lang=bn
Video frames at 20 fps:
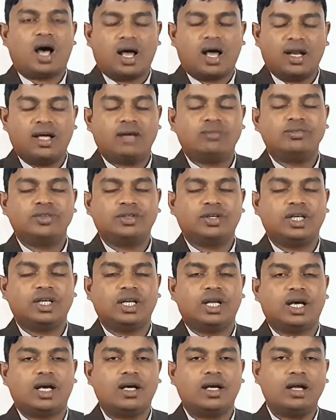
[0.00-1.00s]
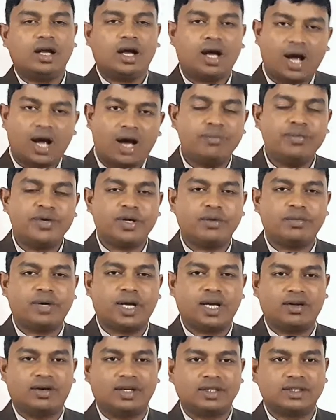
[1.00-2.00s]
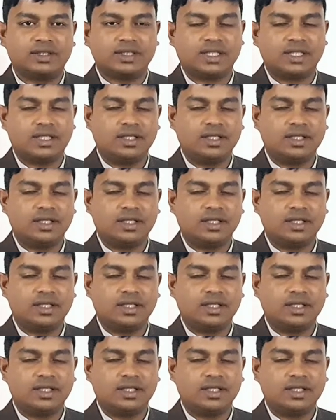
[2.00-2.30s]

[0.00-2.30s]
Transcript: আলহামদুলিল্লাহ আমিও ভালো আছি